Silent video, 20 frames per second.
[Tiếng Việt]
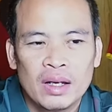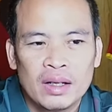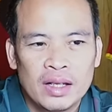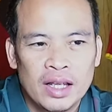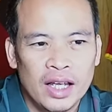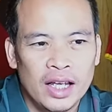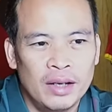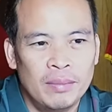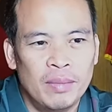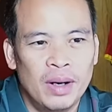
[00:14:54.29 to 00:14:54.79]

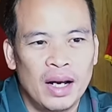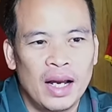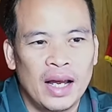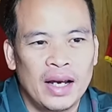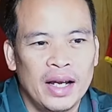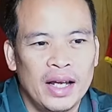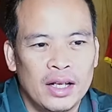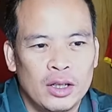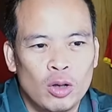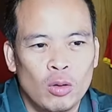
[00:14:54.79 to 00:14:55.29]
thì mới lại
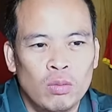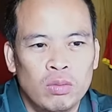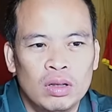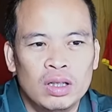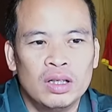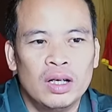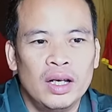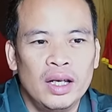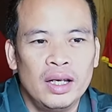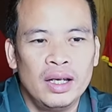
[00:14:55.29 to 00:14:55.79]
để thủng
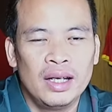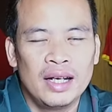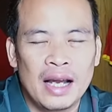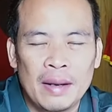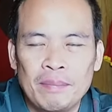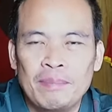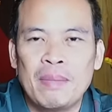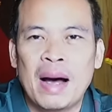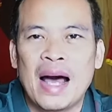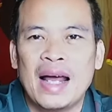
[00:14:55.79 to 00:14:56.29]
lưới
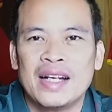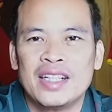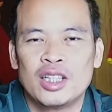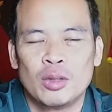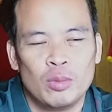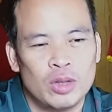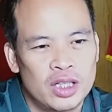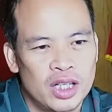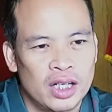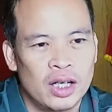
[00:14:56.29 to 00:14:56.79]
5 bàn
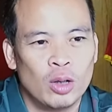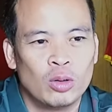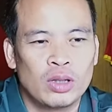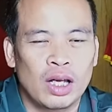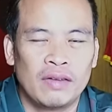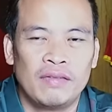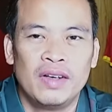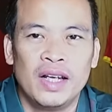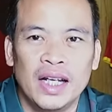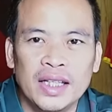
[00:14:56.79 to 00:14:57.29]
trong một trận đấu
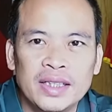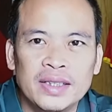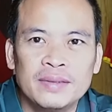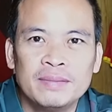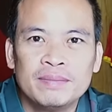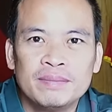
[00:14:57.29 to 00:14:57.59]
tại V-League.